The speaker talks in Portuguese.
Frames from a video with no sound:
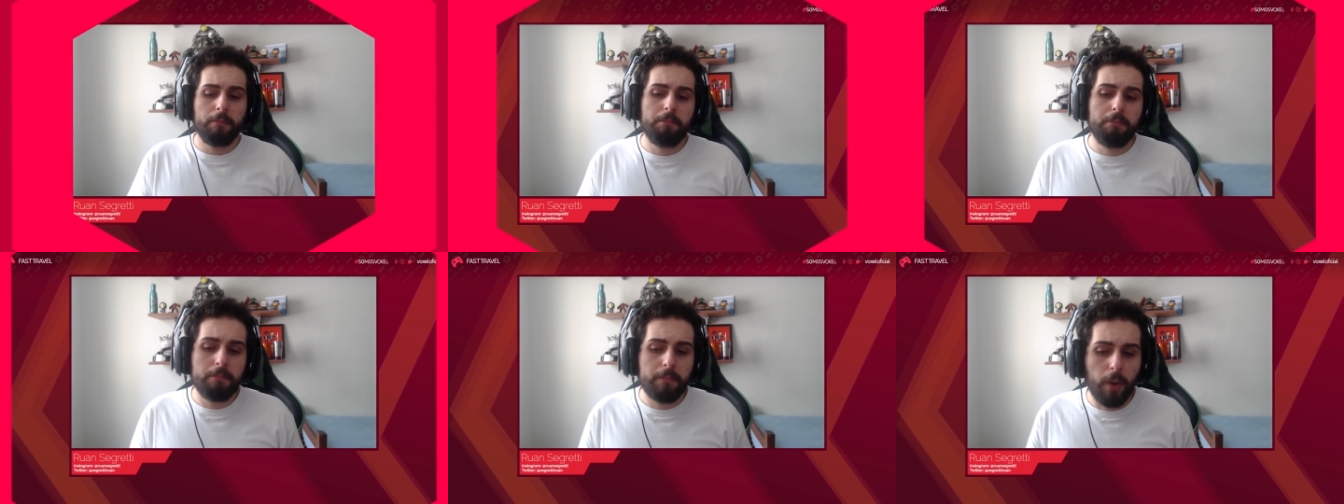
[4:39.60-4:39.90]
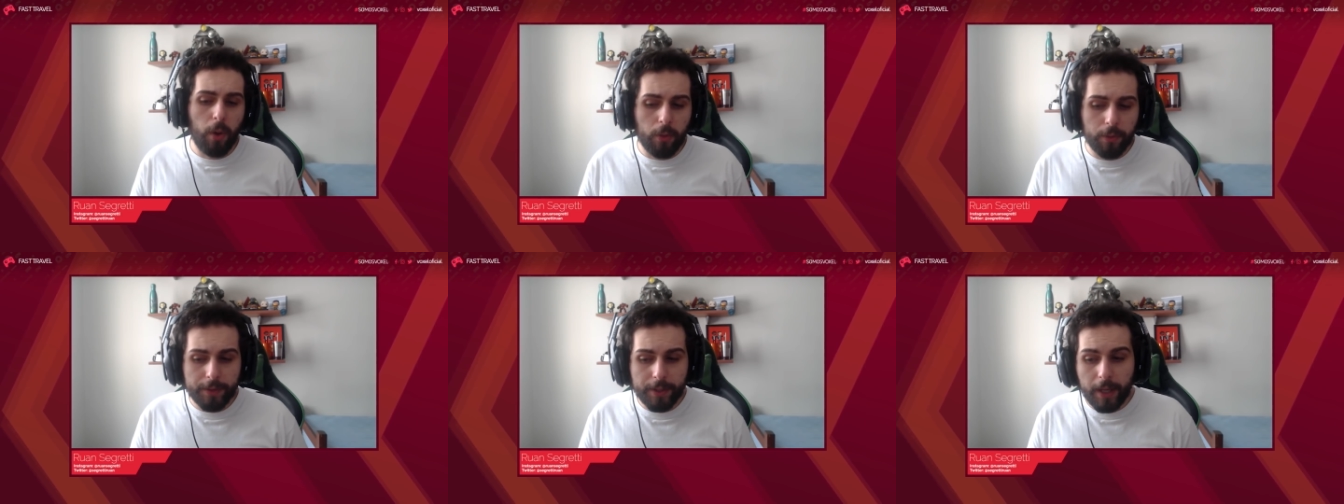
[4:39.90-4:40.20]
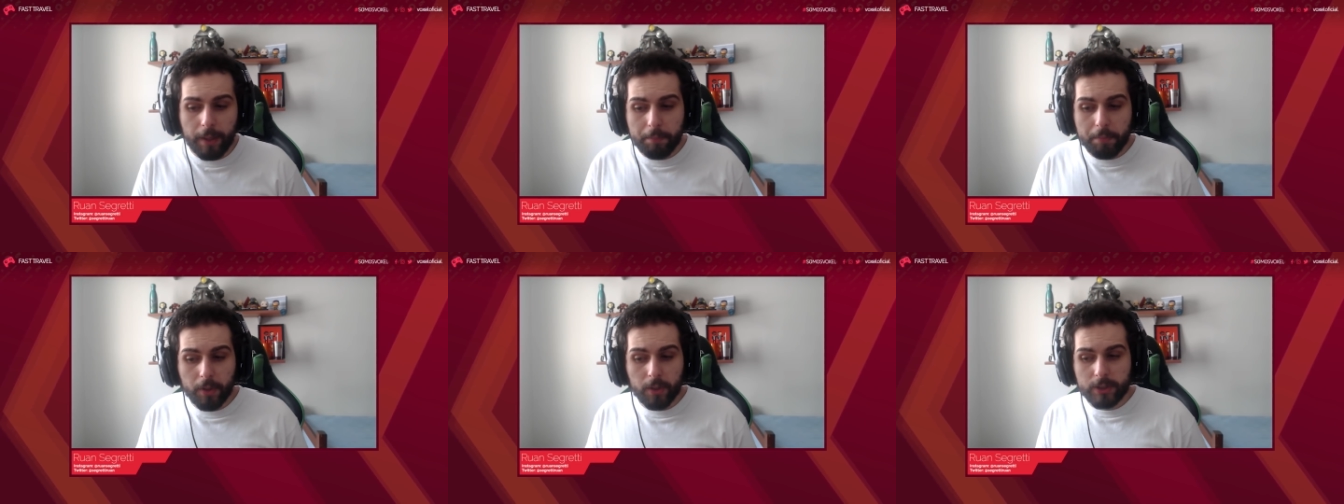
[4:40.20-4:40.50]
Bom, e
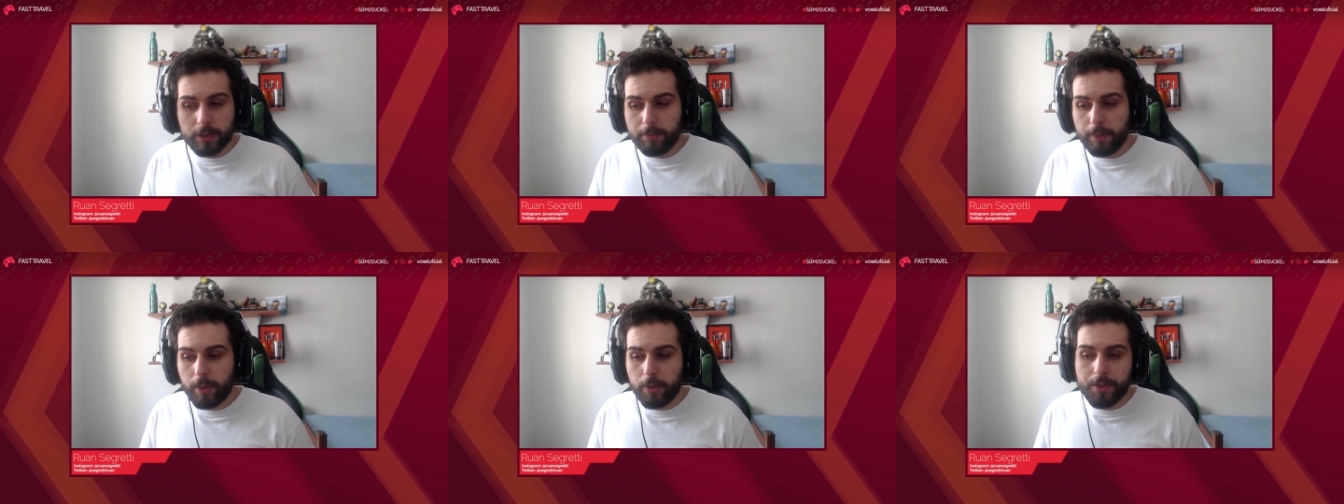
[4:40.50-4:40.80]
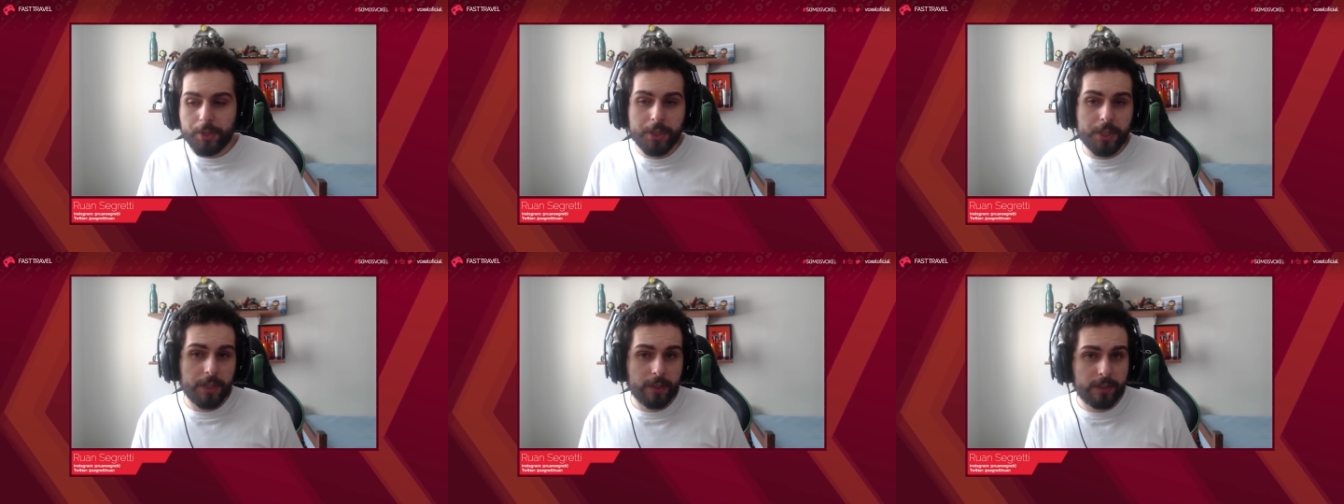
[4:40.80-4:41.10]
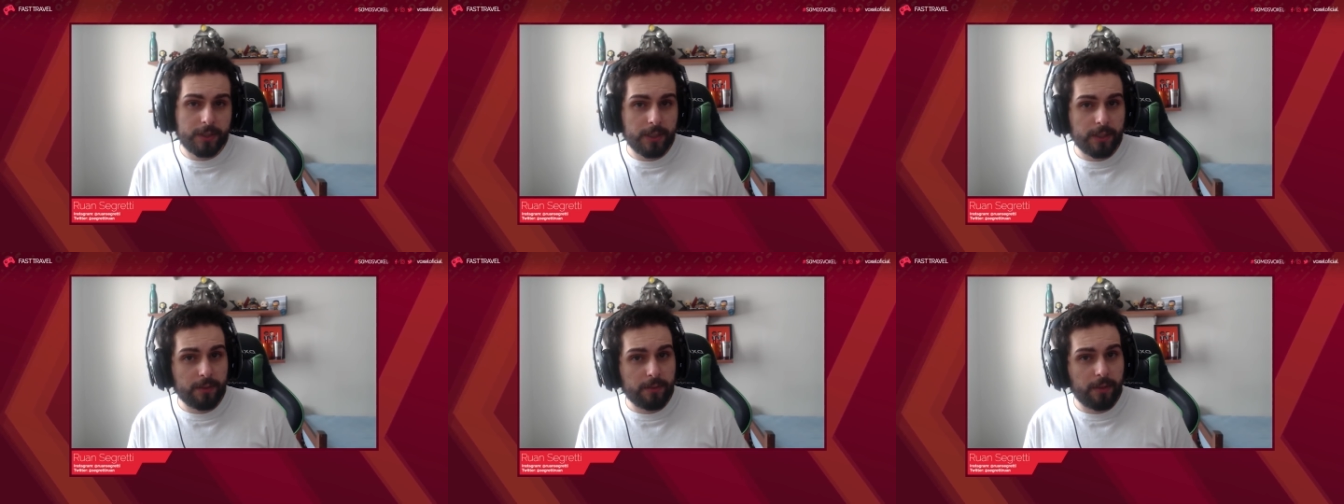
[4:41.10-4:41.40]
a próxima
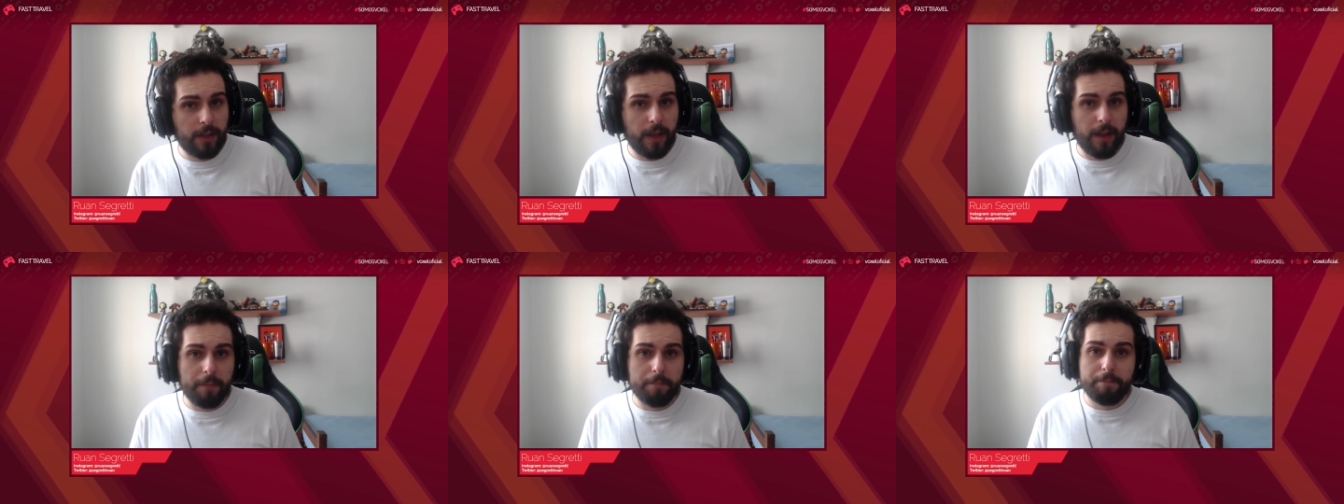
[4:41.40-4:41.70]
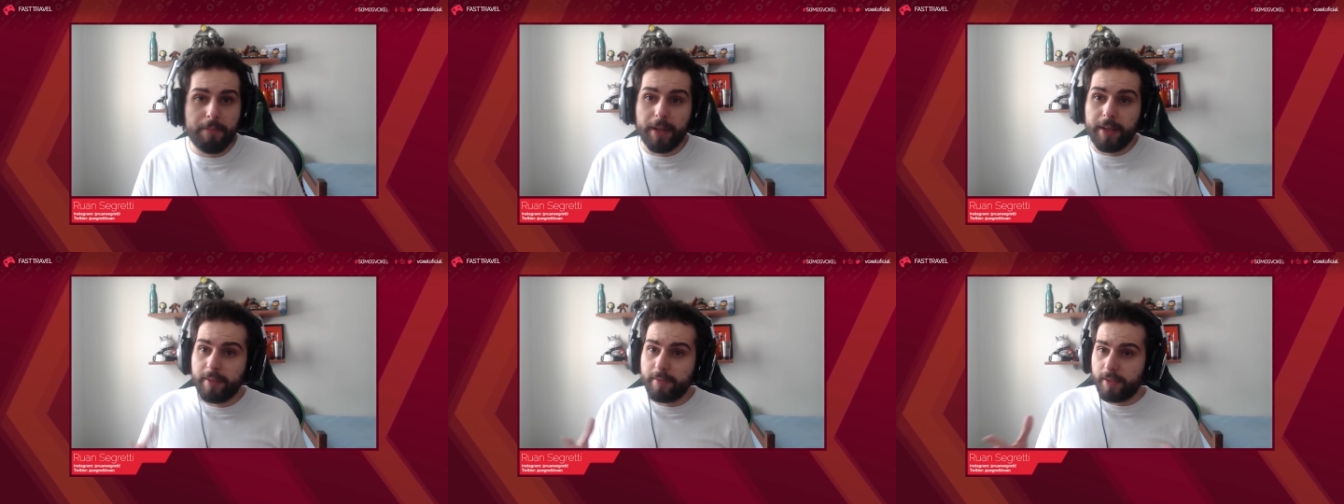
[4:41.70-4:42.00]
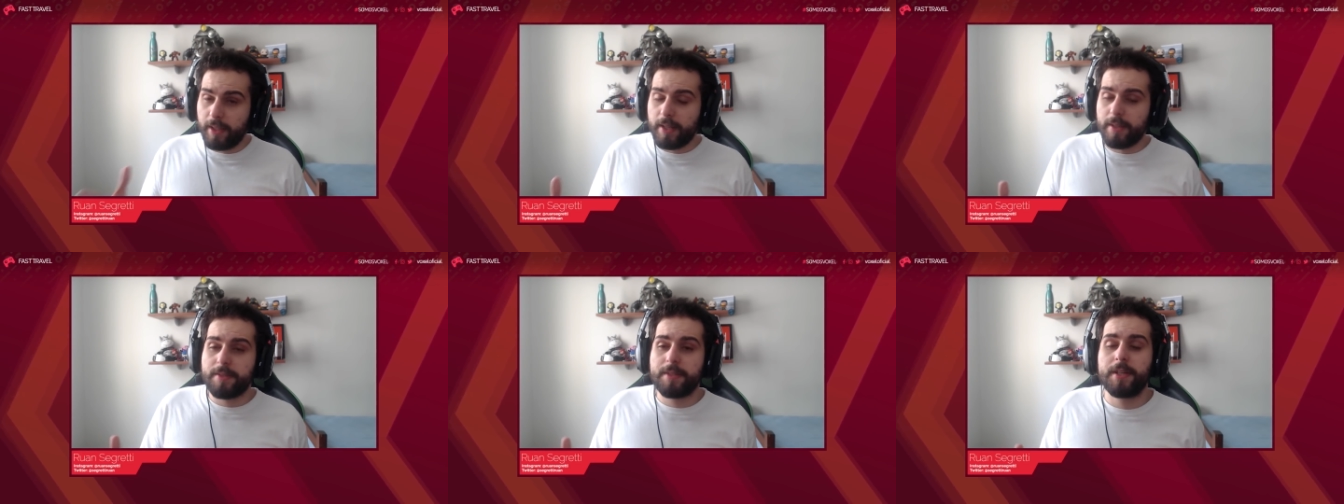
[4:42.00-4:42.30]
notícia é bem
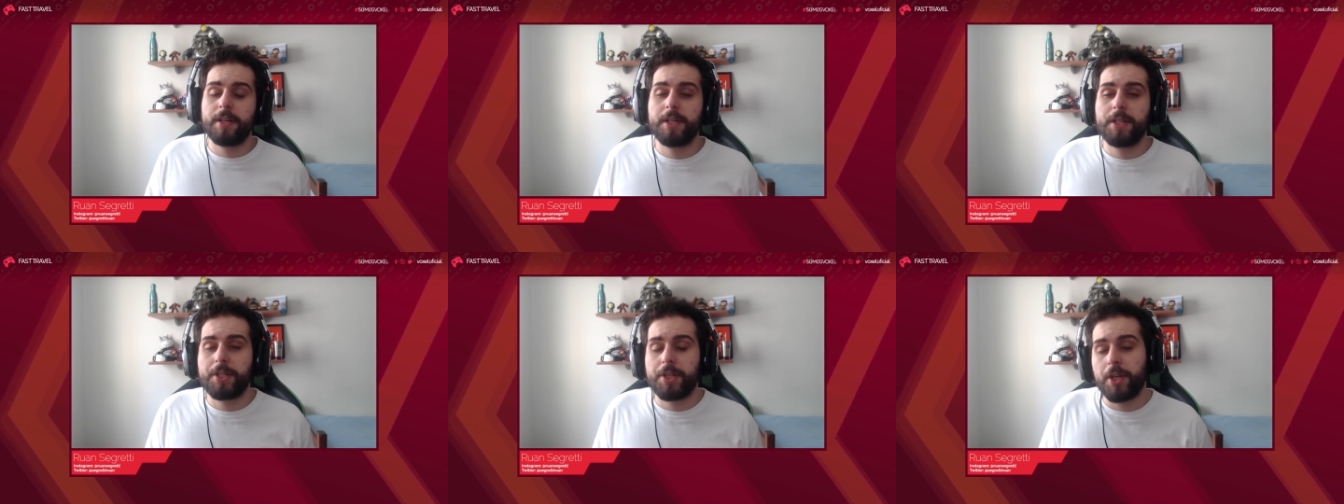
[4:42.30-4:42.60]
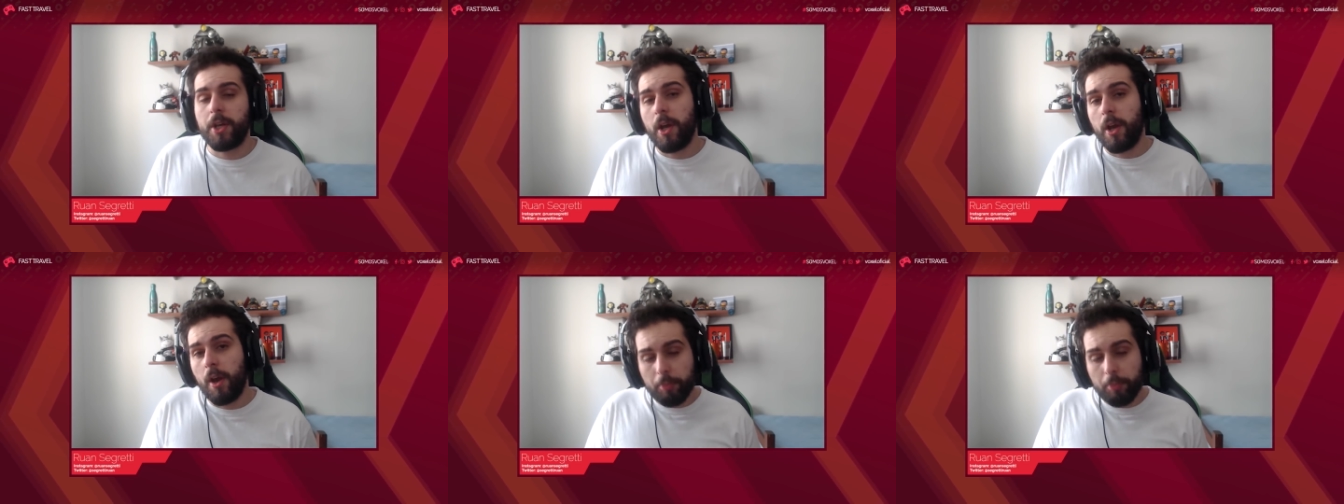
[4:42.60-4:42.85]
interessante,